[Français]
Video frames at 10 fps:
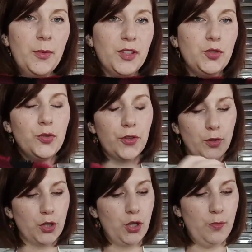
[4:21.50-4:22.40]
Ah, peut-être juste
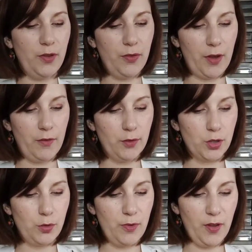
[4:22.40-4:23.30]
en chemise, ça va en
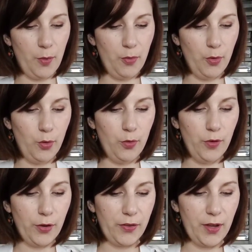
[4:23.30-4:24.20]
chemise un peu
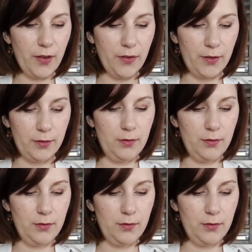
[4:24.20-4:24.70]
oversize.